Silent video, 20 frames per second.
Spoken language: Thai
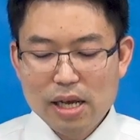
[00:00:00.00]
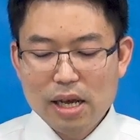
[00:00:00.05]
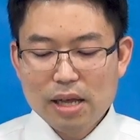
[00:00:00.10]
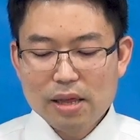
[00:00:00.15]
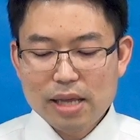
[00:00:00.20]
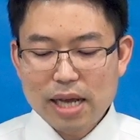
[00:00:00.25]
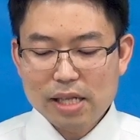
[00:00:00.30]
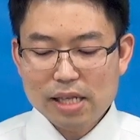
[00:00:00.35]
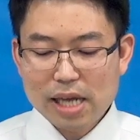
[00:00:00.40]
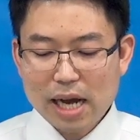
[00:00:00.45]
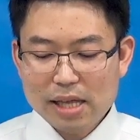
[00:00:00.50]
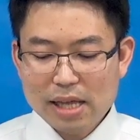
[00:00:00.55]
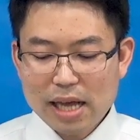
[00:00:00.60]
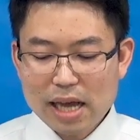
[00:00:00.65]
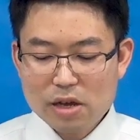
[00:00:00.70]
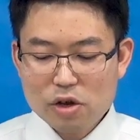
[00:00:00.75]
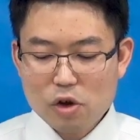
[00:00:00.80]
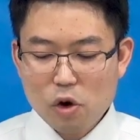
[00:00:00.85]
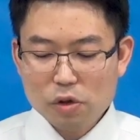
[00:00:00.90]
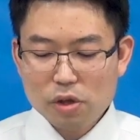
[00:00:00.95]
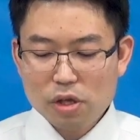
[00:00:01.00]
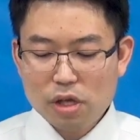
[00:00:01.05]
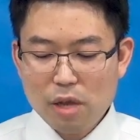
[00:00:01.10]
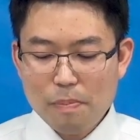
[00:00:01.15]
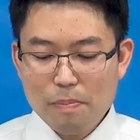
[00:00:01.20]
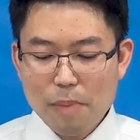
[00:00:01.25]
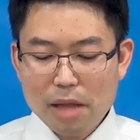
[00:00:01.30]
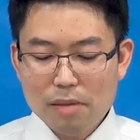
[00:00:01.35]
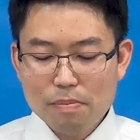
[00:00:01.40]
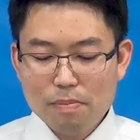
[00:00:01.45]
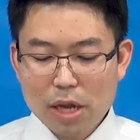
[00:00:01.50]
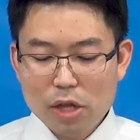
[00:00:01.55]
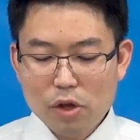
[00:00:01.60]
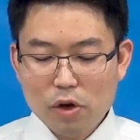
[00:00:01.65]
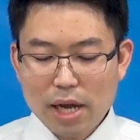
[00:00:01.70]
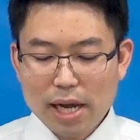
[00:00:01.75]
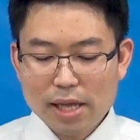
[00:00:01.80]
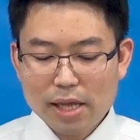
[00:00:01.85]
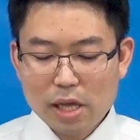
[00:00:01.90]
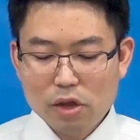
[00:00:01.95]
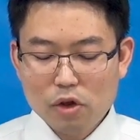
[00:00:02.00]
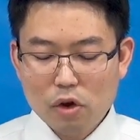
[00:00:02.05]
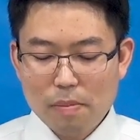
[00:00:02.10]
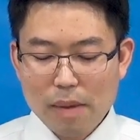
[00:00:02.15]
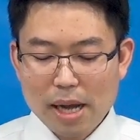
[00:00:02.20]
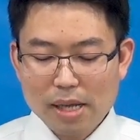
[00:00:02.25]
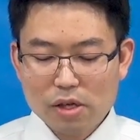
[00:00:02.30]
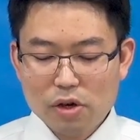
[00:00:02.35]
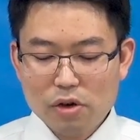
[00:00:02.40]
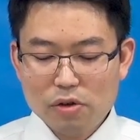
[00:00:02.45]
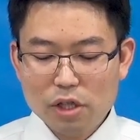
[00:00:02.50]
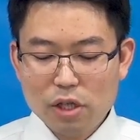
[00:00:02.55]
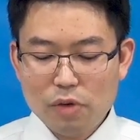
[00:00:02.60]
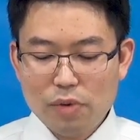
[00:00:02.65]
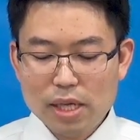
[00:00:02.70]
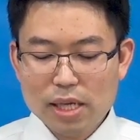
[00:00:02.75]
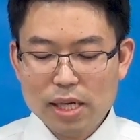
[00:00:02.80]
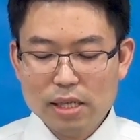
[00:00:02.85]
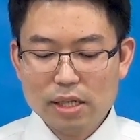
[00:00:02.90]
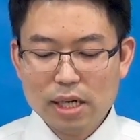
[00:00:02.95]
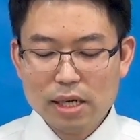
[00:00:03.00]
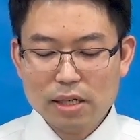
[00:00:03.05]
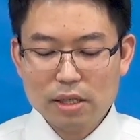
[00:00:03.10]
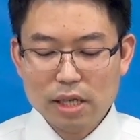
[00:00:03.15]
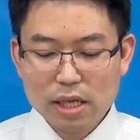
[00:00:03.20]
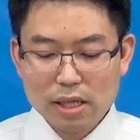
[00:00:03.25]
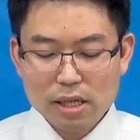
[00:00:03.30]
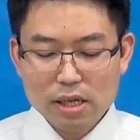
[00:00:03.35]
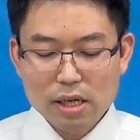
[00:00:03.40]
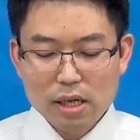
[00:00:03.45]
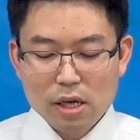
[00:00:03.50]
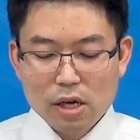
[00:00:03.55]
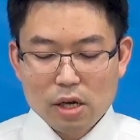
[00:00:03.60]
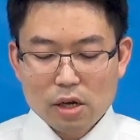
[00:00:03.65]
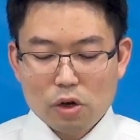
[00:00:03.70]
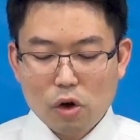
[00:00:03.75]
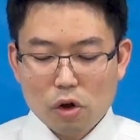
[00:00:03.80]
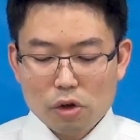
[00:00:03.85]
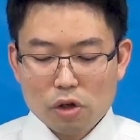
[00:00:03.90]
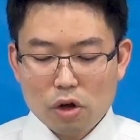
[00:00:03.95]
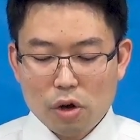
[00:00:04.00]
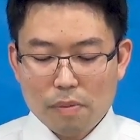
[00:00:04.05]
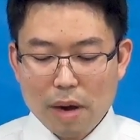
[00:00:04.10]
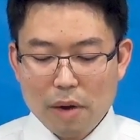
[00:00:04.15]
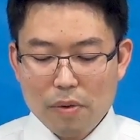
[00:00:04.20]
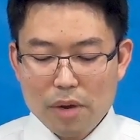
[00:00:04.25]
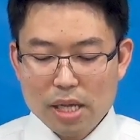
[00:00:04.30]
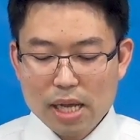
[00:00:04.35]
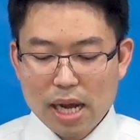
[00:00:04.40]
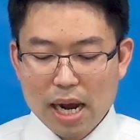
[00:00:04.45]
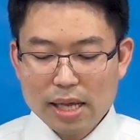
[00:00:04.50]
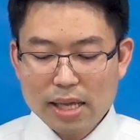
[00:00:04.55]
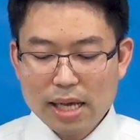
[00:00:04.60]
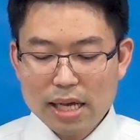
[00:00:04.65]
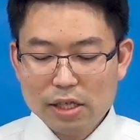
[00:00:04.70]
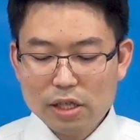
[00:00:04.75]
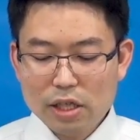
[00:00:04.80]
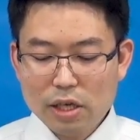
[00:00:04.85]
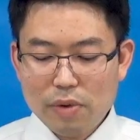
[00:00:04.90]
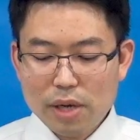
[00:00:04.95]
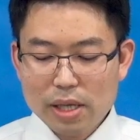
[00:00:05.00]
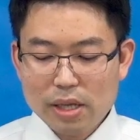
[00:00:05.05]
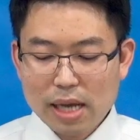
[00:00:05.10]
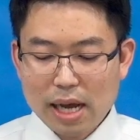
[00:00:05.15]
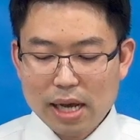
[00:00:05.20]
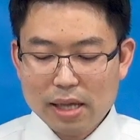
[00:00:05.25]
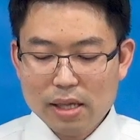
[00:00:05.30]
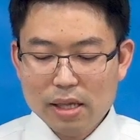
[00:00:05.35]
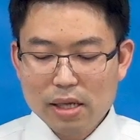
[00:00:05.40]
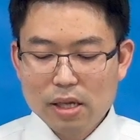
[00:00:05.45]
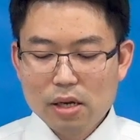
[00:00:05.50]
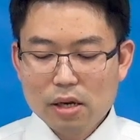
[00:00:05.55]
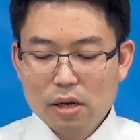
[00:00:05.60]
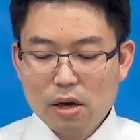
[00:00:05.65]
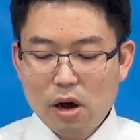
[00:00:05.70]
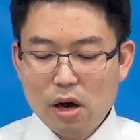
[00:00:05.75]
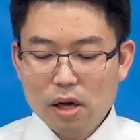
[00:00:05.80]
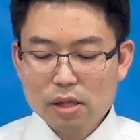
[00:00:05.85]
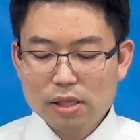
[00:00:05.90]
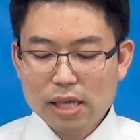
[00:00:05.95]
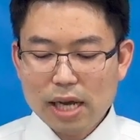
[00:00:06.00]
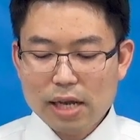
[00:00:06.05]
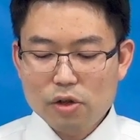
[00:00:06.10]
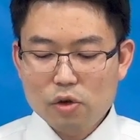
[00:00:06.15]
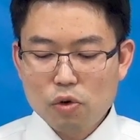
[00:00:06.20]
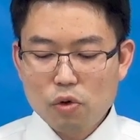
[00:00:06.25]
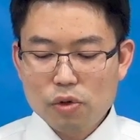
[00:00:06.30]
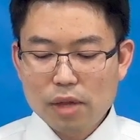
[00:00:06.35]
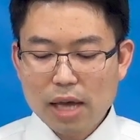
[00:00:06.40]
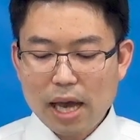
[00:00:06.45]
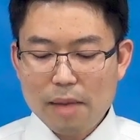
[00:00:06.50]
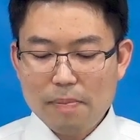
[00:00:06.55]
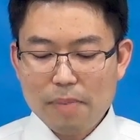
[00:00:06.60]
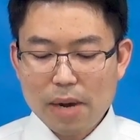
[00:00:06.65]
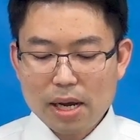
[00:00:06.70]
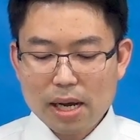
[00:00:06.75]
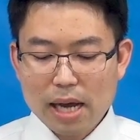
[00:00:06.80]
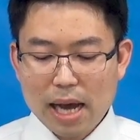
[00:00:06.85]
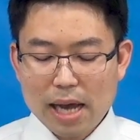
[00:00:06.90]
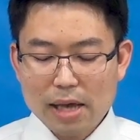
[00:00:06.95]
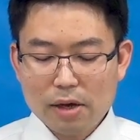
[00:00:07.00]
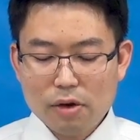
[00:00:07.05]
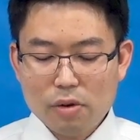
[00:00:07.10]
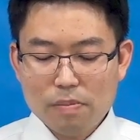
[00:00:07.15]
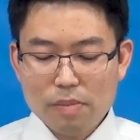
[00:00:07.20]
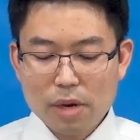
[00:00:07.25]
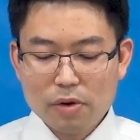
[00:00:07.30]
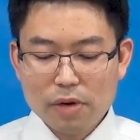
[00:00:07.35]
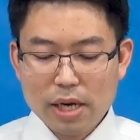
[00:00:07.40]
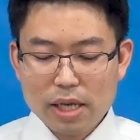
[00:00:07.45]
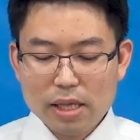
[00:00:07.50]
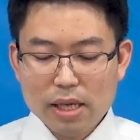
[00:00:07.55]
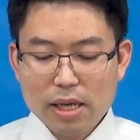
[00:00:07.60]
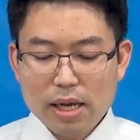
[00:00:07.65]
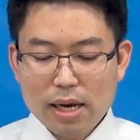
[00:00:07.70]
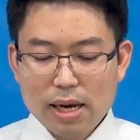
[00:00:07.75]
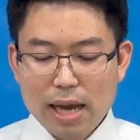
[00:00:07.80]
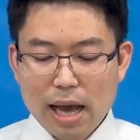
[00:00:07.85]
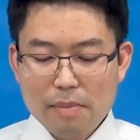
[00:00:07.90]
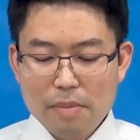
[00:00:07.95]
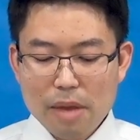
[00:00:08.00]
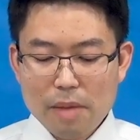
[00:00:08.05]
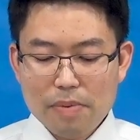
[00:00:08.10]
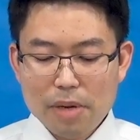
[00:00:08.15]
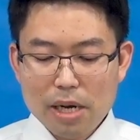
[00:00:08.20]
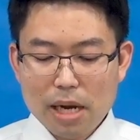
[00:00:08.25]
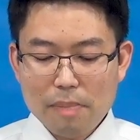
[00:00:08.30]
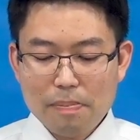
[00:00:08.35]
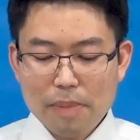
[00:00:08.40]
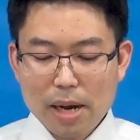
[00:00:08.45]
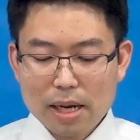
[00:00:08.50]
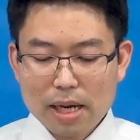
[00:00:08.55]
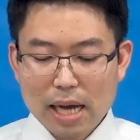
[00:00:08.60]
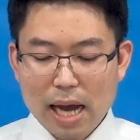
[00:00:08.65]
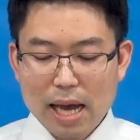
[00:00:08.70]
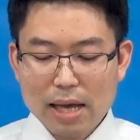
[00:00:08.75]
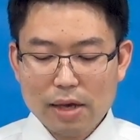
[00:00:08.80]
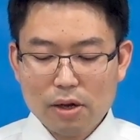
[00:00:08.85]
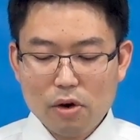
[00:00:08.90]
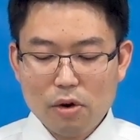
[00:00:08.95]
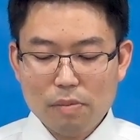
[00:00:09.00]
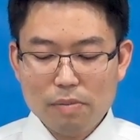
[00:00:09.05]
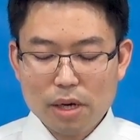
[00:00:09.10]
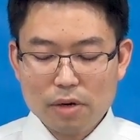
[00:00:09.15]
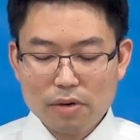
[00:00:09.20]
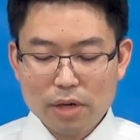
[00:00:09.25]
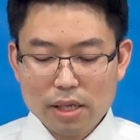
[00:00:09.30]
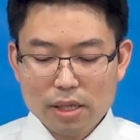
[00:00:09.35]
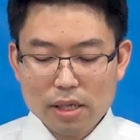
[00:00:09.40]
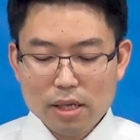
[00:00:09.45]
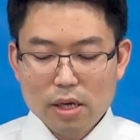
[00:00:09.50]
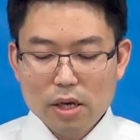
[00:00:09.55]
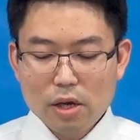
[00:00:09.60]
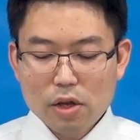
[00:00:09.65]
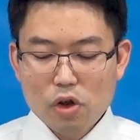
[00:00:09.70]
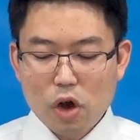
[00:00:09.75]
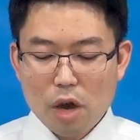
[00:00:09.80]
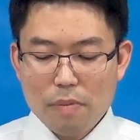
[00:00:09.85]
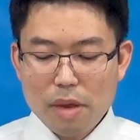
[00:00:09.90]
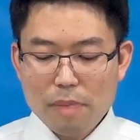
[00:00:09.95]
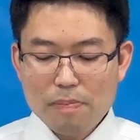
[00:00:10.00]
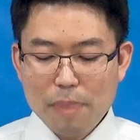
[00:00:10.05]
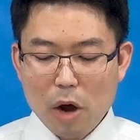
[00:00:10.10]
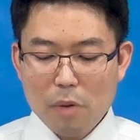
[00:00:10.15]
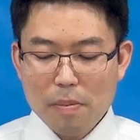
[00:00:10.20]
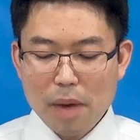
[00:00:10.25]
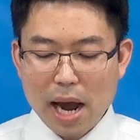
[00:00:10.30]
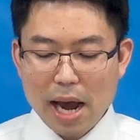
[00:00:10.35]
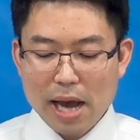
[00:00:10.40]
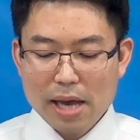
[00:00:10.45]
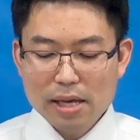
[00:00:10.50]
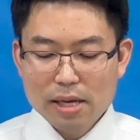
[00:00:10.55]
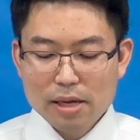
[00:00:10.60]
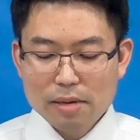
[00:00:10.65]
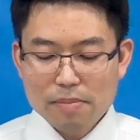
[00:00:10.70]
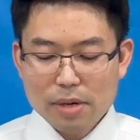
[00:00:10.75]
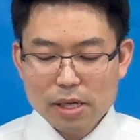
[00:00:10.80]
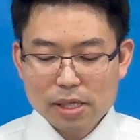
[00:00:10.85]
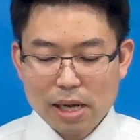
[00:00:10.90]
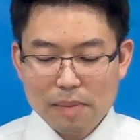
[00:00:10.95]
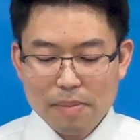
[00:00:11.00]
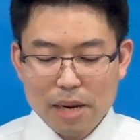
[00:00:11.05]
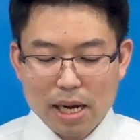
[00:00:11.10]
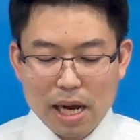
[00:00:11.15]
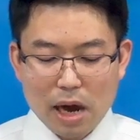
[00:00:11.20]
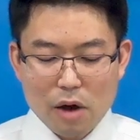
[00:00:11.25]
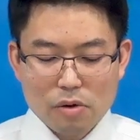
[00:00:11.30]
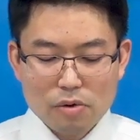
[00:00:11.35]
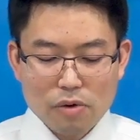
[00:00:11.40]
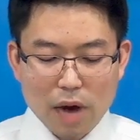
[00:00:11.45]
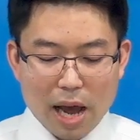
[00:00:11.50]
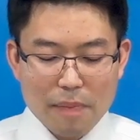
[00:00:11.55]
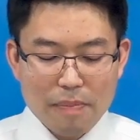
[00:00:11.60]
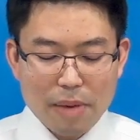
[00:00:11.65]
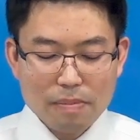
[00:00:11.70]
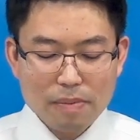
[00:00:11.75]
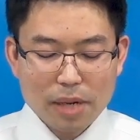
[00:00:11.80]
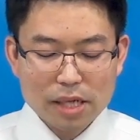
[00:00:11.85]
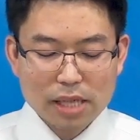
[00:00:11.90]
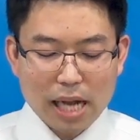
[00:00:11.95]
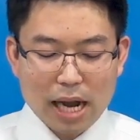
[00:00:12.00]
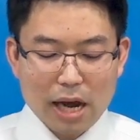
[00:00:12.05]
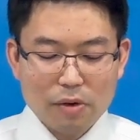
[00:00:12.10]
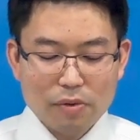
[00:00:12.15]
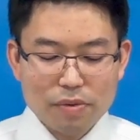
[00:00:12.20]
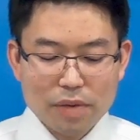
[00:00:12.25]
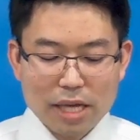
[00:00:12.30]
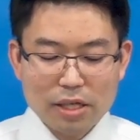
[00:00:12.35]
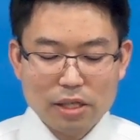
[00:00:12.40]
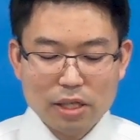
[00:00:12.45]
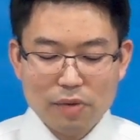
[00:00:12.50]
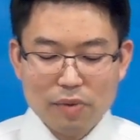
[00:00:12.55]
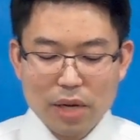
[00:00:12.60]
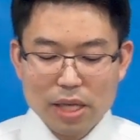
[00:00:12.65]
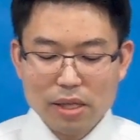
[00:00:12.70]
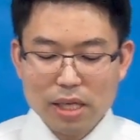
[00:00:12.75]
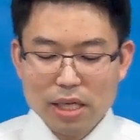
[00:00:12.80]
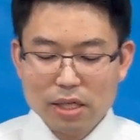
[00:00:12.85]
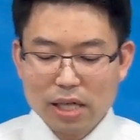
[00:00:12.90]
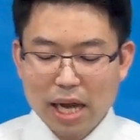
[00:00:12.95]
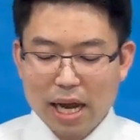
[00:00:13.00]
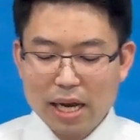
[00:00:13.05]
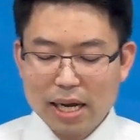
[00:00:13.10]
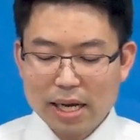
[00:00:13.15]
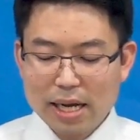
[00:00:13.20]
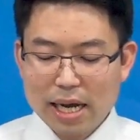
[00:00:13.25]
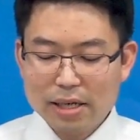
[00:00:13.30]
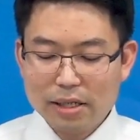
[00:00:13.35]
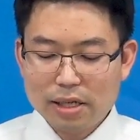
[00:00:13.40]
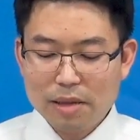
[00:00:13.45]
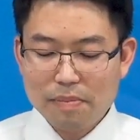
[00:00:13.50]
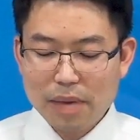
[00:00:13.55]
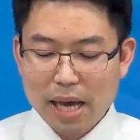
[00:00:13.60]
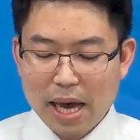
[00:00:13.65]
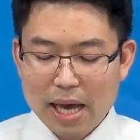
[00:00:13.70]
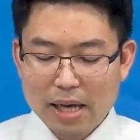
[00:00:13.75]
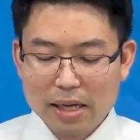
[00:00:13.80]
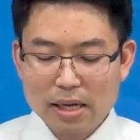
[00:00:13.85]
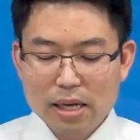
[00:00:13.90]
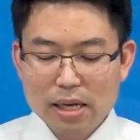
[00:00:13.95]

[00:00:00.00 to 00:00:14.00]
ในฐานะกฎที่เป็นไปโดยอัตโนมัติของชีวิตอันศักดิ์สิทธิ์กฎของพระวิญญาณแห่งชีวิตนั้นก็จะอยู่ในพระกายของพระคริสต์และมีเพื่อพระกายของพระคริสต์โดยมีเป้าหมายเพื่อทำให้เรากลายเป็นพระเจ้าในชีวิตนิสัยและการสำแดง